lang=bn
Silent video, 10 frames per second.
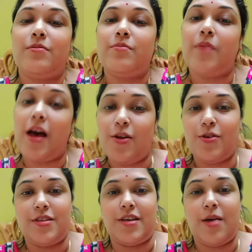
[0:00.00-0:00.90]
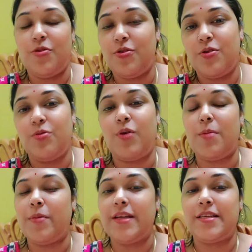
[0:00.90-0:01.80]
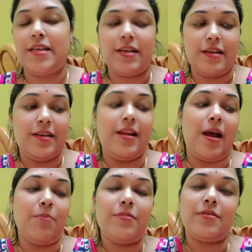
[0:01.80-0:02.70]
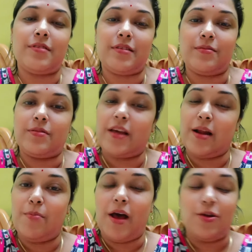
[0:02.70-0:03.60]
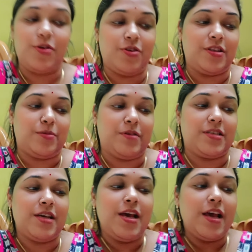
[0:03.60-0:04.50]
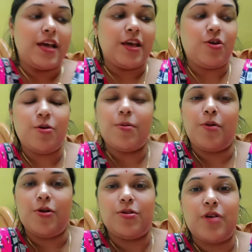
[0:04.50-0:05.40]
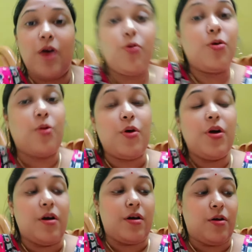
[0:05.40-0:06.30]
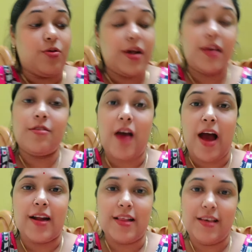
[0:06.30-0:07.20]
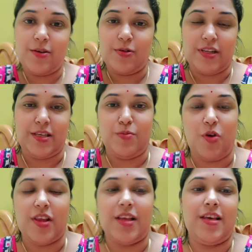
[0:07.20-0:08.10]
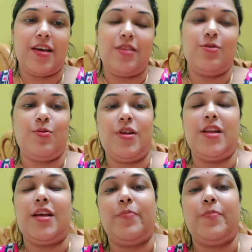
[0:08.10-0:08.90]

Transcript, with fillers: ভালো হয়েছে আমিও ওয়ান বাইট নিলাম দেখলাম ভালোই হয়েছে বেশ কি করবো বলো তো ওহো ওটা কিন্তু আটা দিয়ে করেছি ময়দা দিয়ে কিন্তু করিনি